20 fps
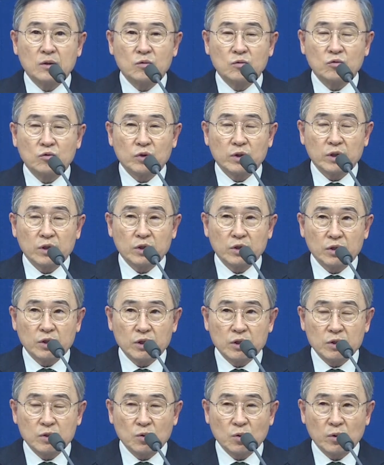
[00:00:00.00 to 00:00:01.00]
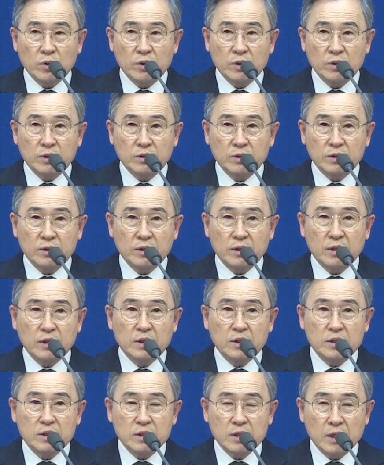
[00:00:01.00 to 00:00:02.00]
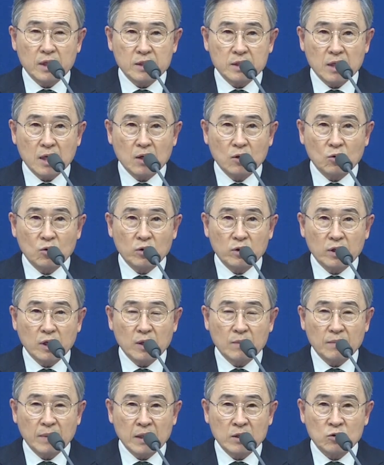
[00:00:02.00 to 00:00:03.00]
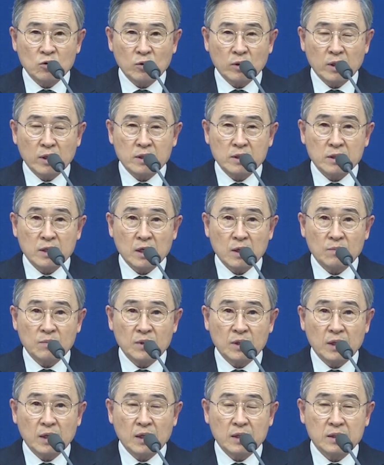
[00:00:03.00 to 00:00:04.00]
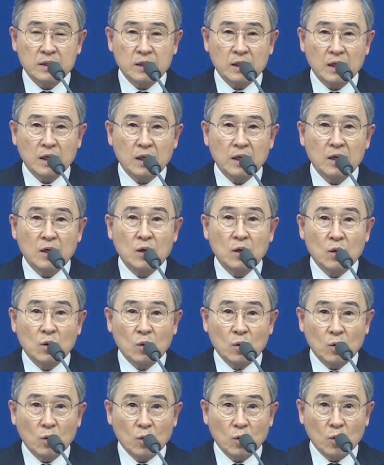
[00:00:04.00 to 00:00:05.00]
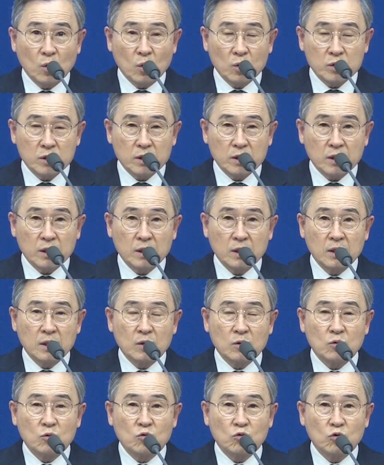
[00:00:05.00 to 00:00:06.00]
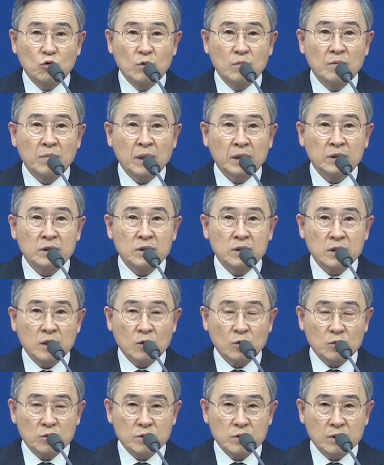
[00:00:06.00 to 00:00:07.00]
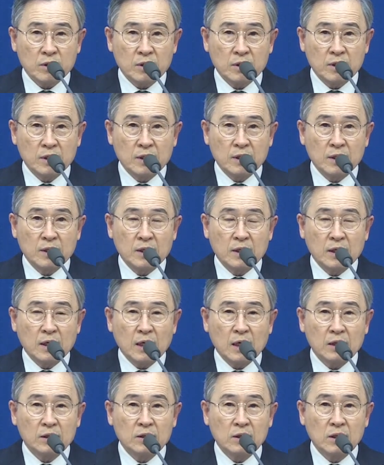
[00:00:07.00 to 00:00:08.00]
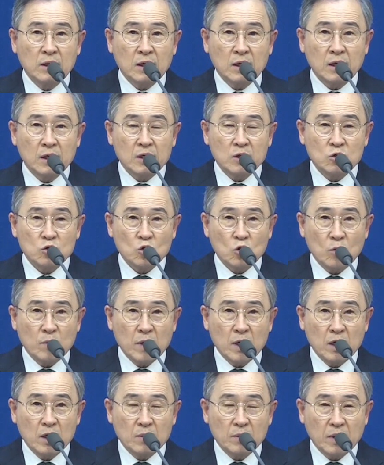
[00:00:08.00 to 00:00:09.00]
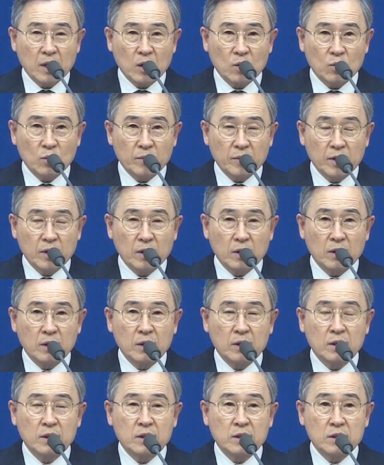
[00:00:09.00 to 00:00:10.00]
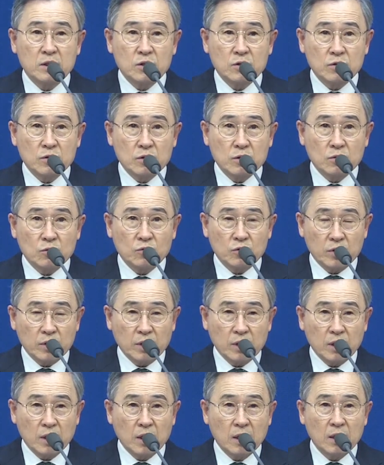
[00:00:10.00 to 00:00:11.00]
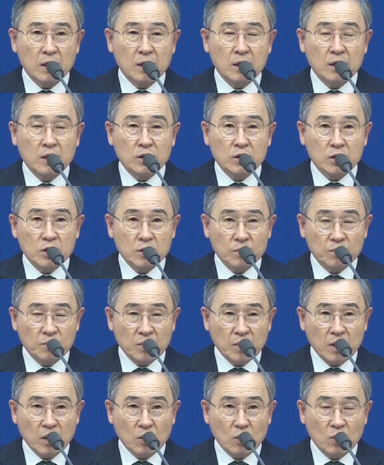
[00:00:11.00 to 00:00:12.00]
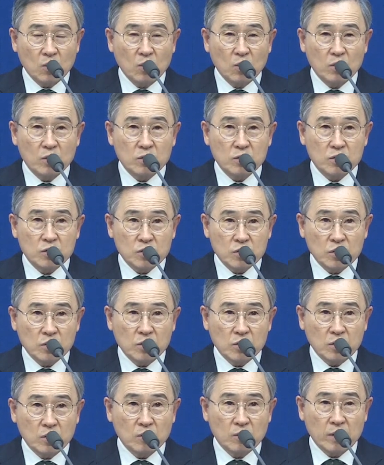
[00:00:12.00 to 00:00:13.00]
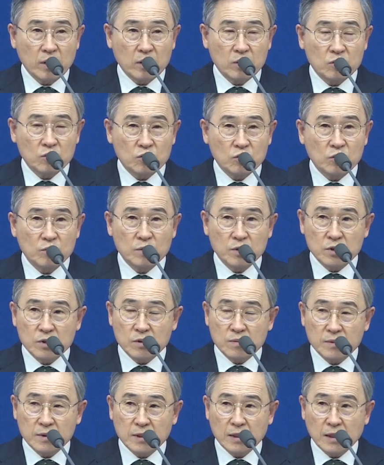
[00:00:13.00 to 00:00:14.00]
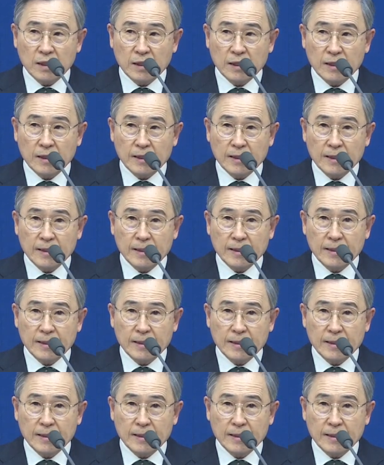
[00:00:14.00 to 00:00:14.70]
우리 그리스도인은 세상으로 인해 만족하는 사람들이 아니라 오직 구원받은 자로서 하늘나라의 소망을 바라보며 우리가 기뻐하고 즐거워하는 줄을 믿습니다.